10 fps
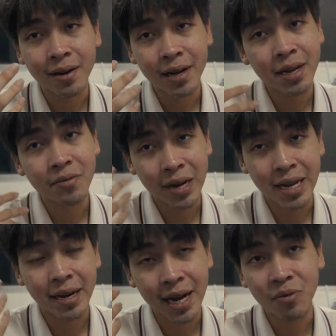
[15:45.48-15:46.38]
เอ้ยวันนี้
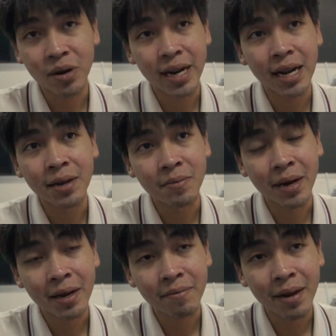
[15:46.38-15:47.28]
อยากได้พรุ่งนี้ได้เลย แม่
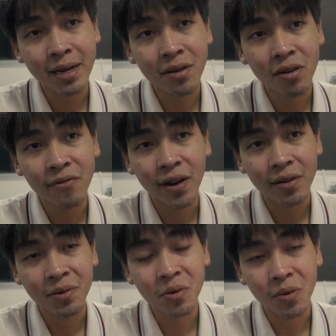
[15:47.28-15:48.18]
งแม่งคือกล้องในฝันที่
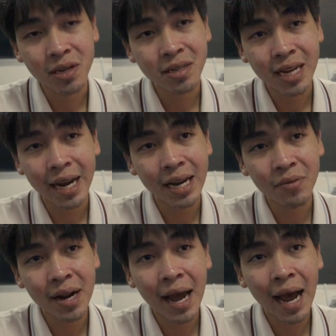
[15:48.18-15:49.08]
ว่าผมก็ใช้
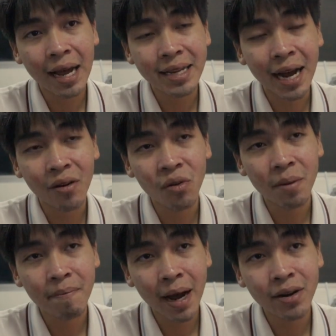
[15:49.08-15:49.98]
เวลาจากโอลิ
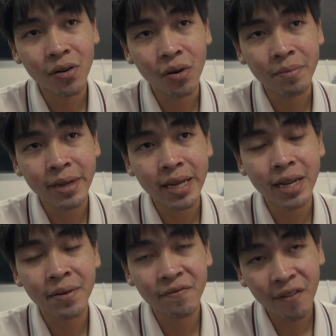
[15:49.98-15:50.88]
มปัส OMD
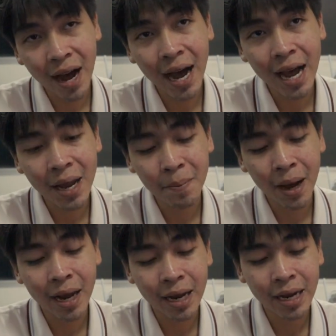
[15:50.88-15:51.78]
EM5 ไป
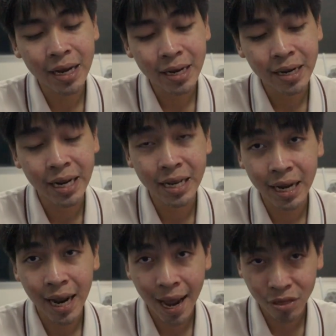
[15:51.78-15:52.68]

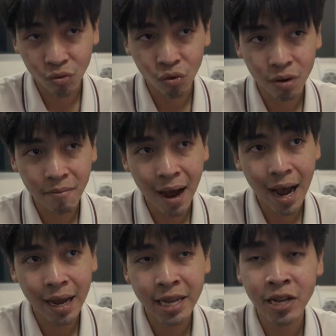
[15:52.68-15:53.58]
D750 มา
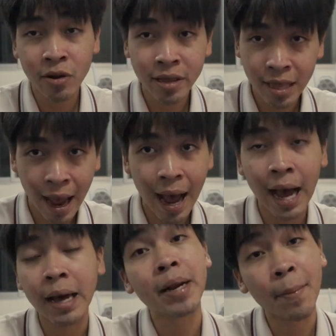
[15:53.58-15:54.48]
e s r
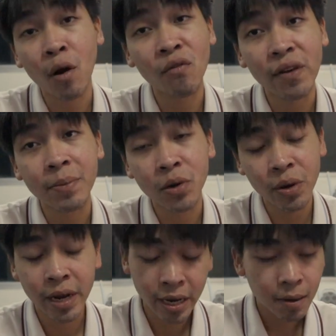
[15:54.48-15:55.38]
ไม่นับกล้องฟิล์มนะ
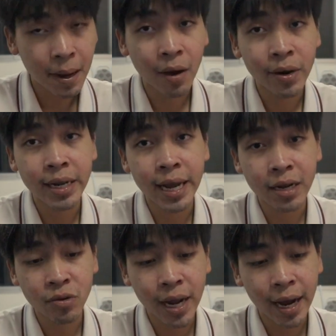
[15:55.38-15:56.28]
เว้ย ก็มาวัน DX
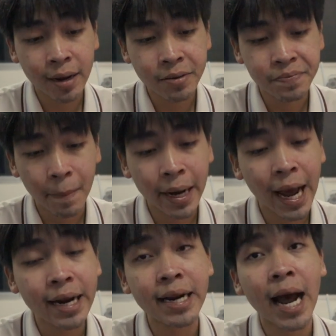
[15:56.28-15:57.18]
จนได้ก็เป็น
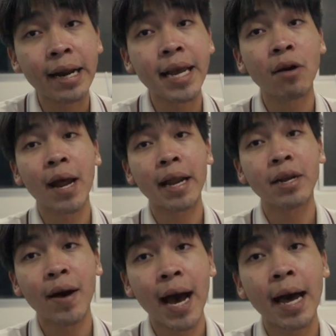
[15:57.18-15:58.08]
การเดินทางที่ยาวนาน
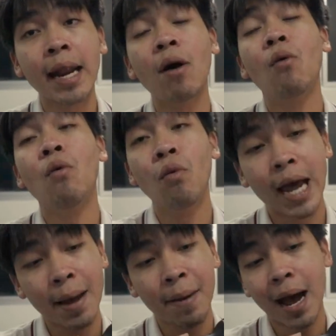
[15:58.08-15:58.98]
ที่ว่าเรา
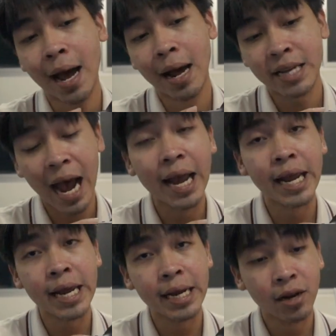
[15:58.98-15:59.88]
ได้มาใช้
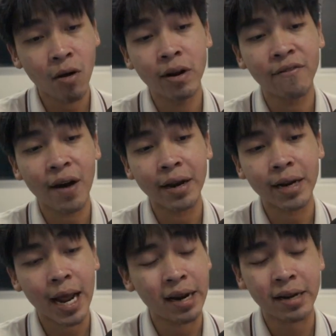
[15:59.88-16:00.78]
กล้องในฝัน
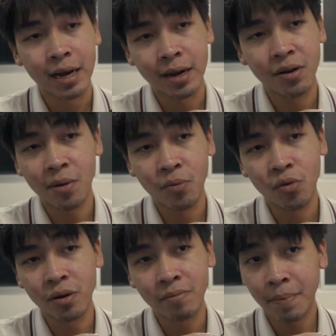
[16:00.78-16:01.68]
นั่นก็ต้องขอบคุ
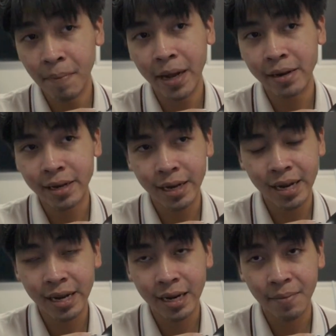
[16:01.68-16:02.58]
ณพิปิกที่
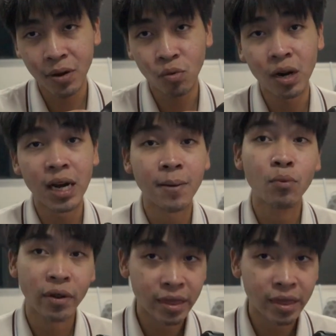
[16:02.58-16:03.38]
ทำให้กูเลิกพุซ